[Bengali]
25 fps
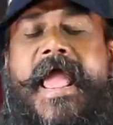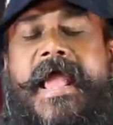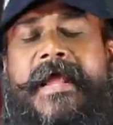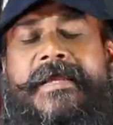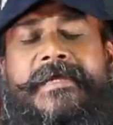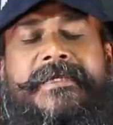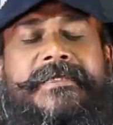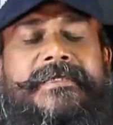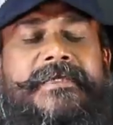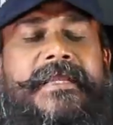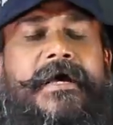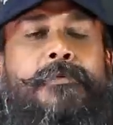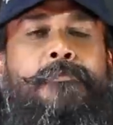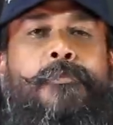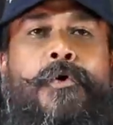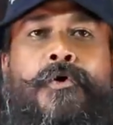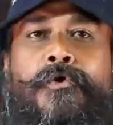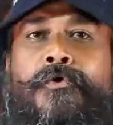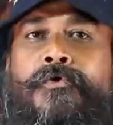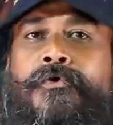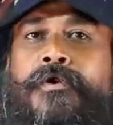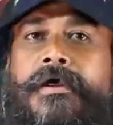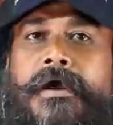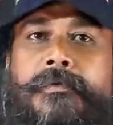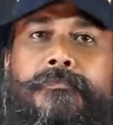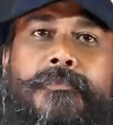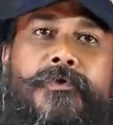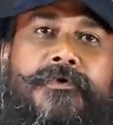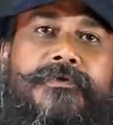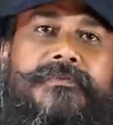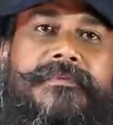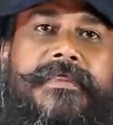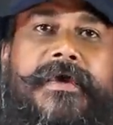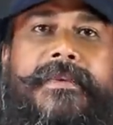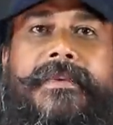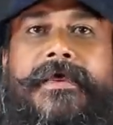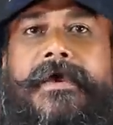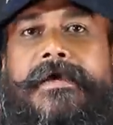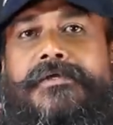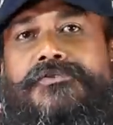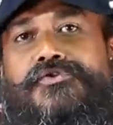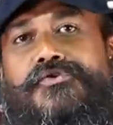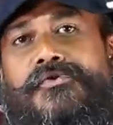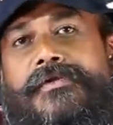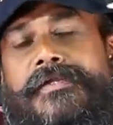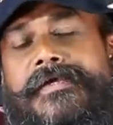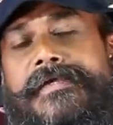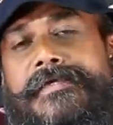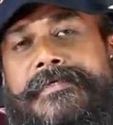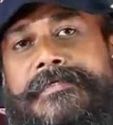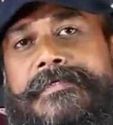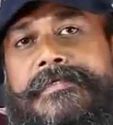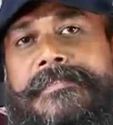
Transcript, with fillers: একটা মরণ কামড় তারা আসলে